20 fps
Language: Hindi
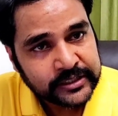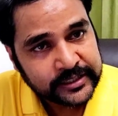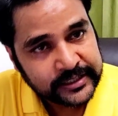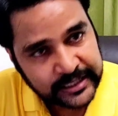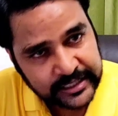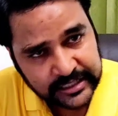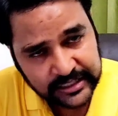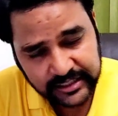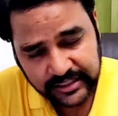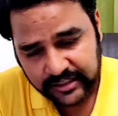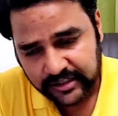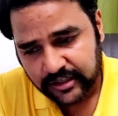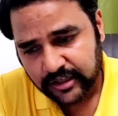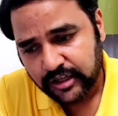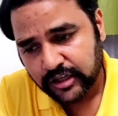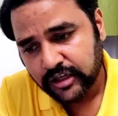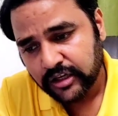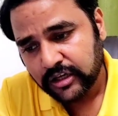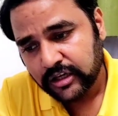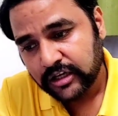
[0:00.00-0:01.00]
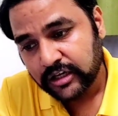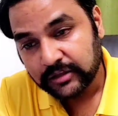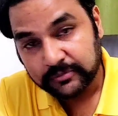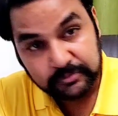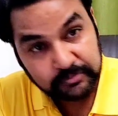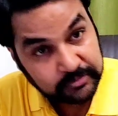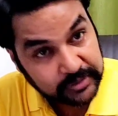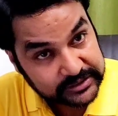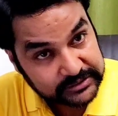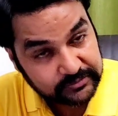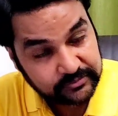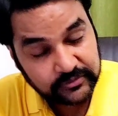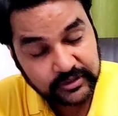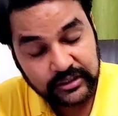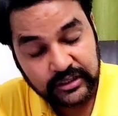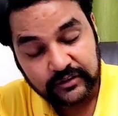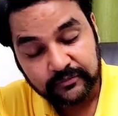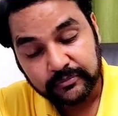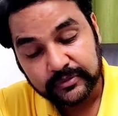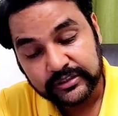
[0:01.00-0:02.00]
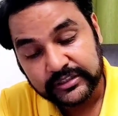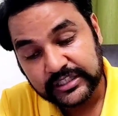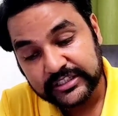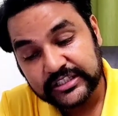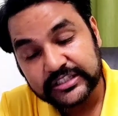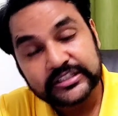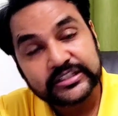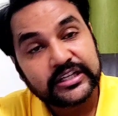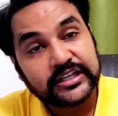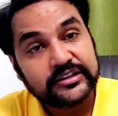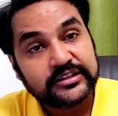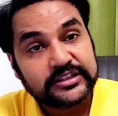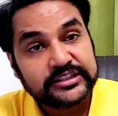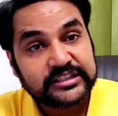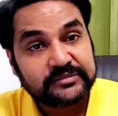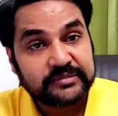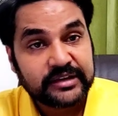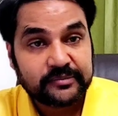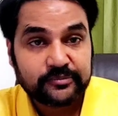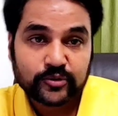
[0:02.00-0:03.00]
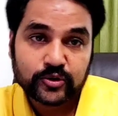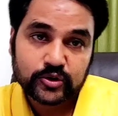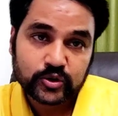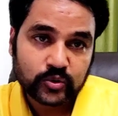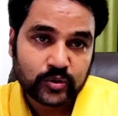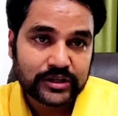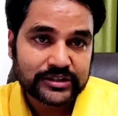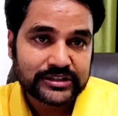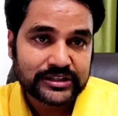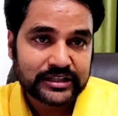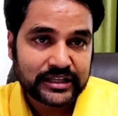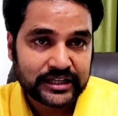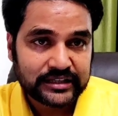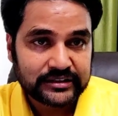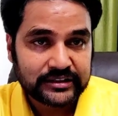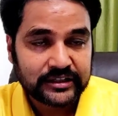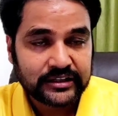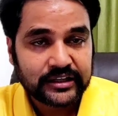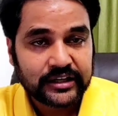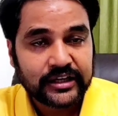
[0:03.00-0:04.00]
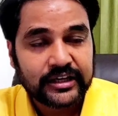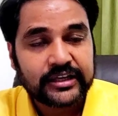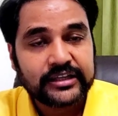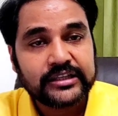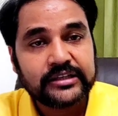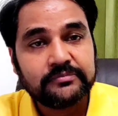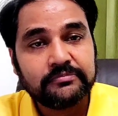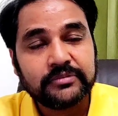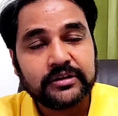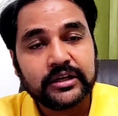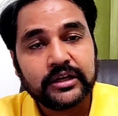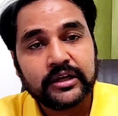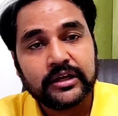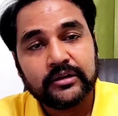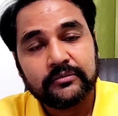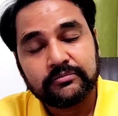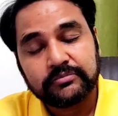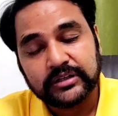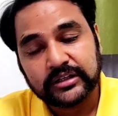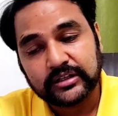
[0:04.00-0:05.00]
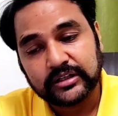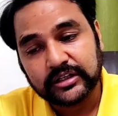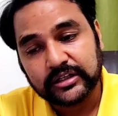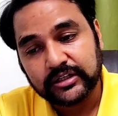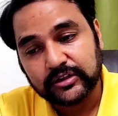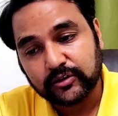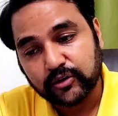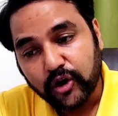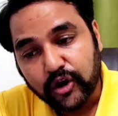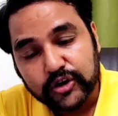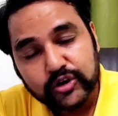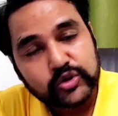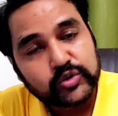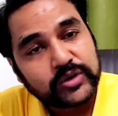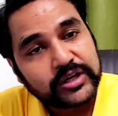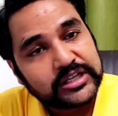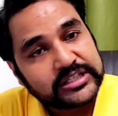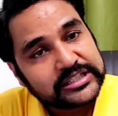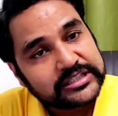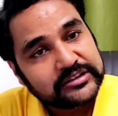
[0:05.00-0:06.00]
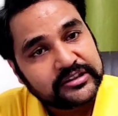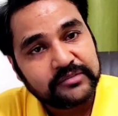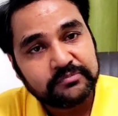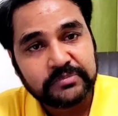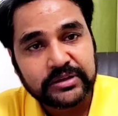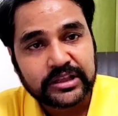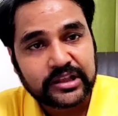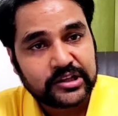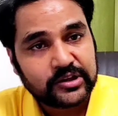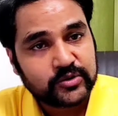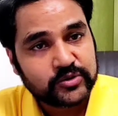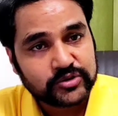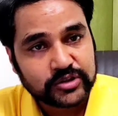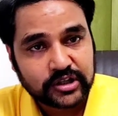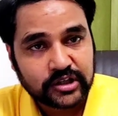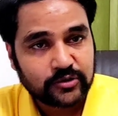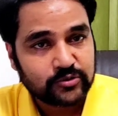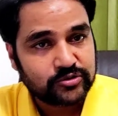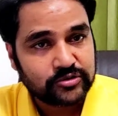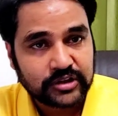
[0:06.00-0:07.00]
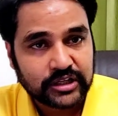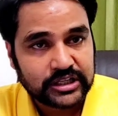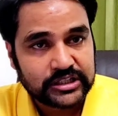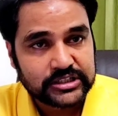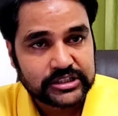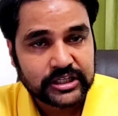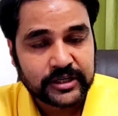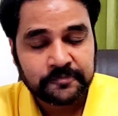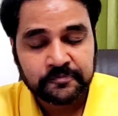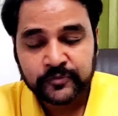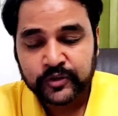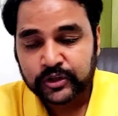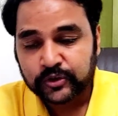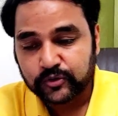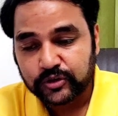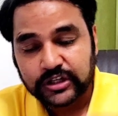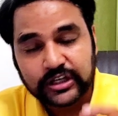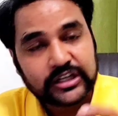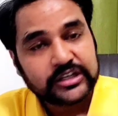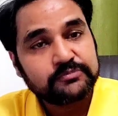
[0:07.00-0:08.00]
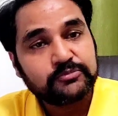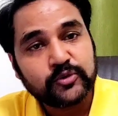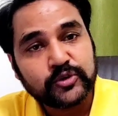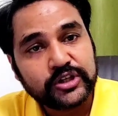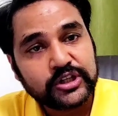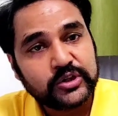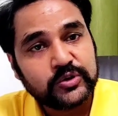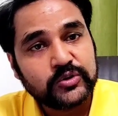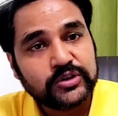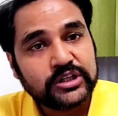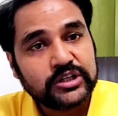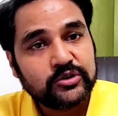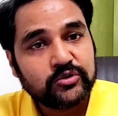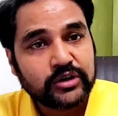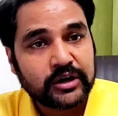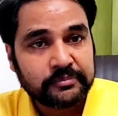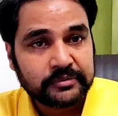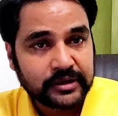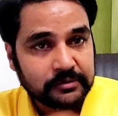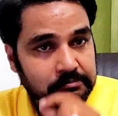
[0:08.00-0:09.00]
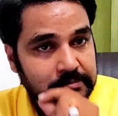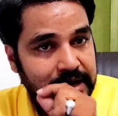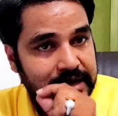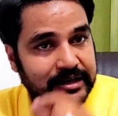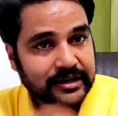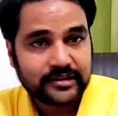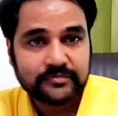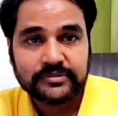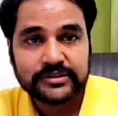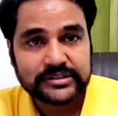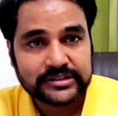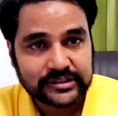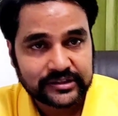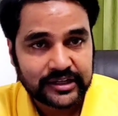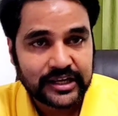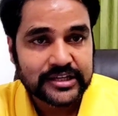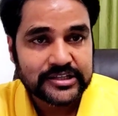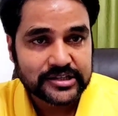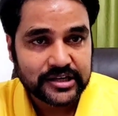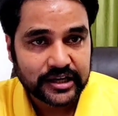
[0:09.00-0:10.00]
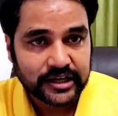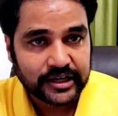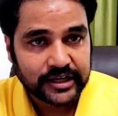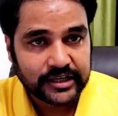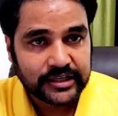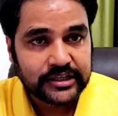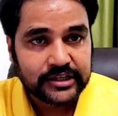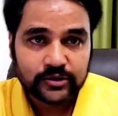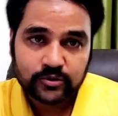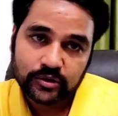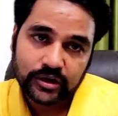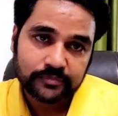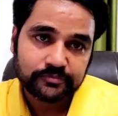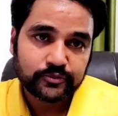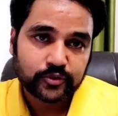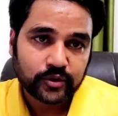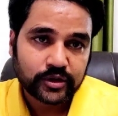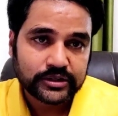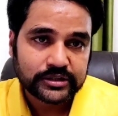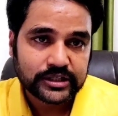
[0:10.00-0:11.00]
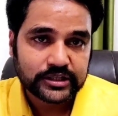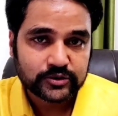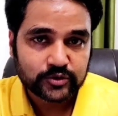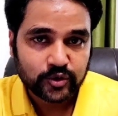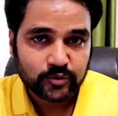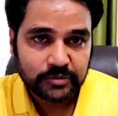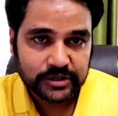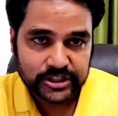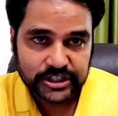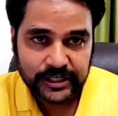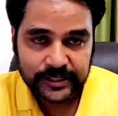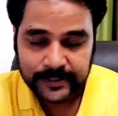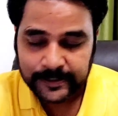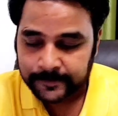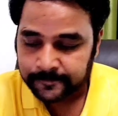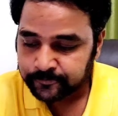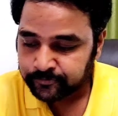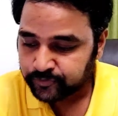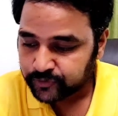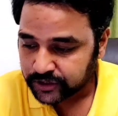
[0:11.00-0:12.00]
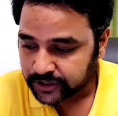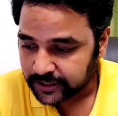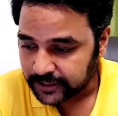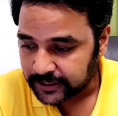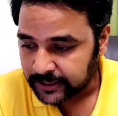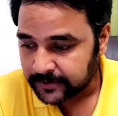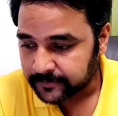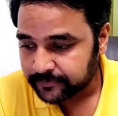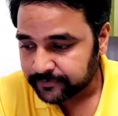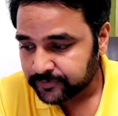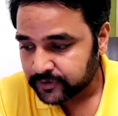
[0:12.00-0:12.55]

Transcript: नहीं है अब ये चीज करते समय आपको थोड़ा सा ध्यान देना है कि रॉड जो है जितनी पतली हो सके उतना अच्छा क्योंकि अगर मोटी होगी तो आपके बैरल में स्क्रैच लगाएगी तो आप थोड़ा सा इसको बचा के करें